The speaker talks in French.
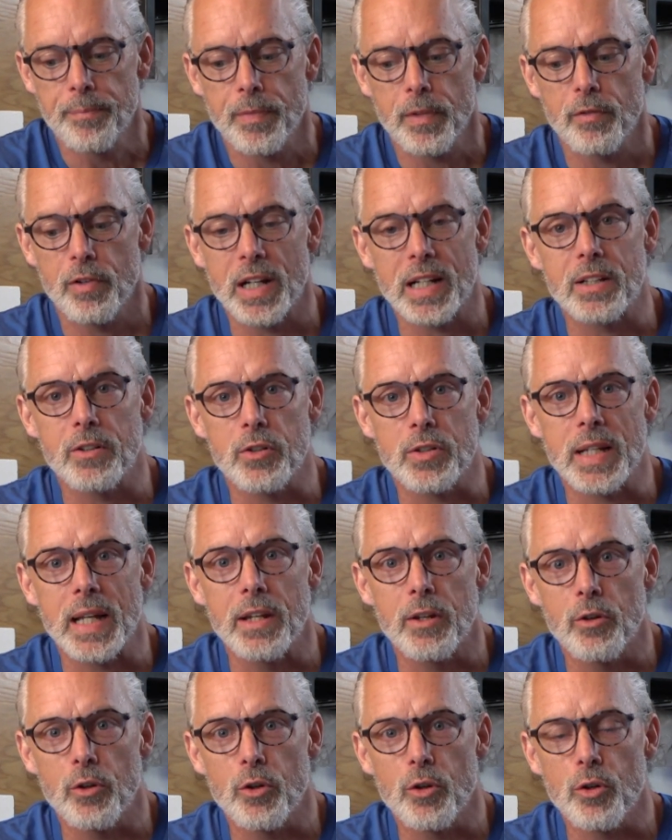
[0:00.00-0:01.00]
Fait que ça
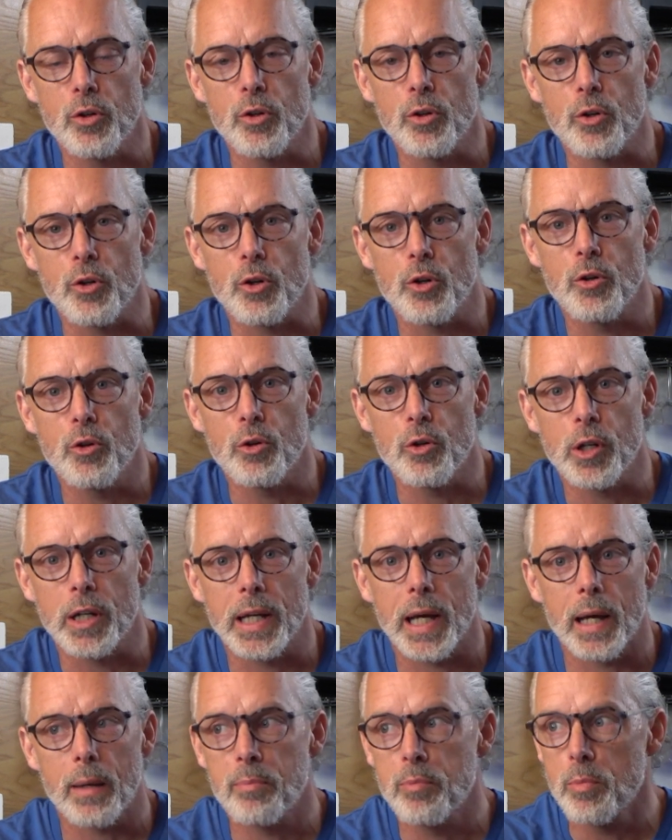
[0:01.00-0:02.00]
ne
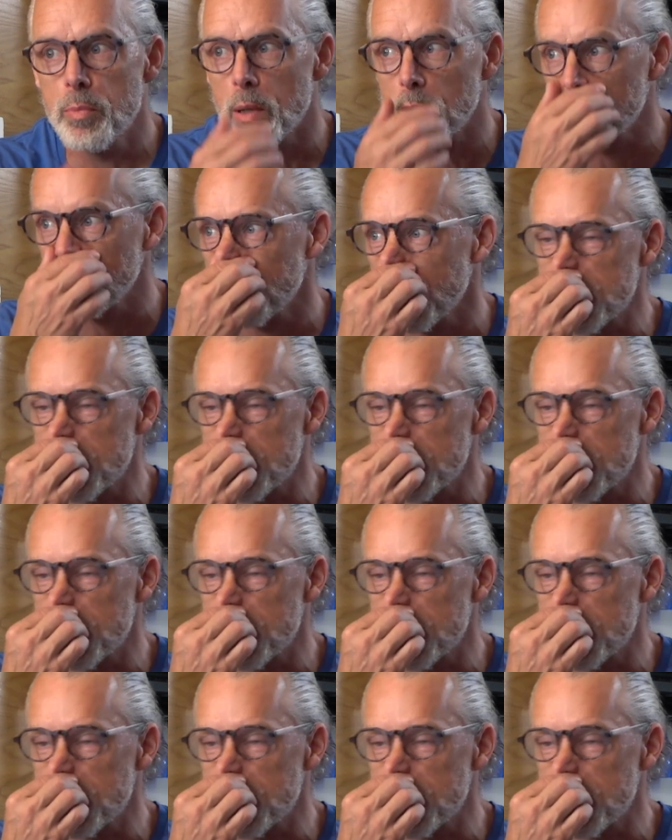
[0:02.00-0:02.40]
craque plus pantoute.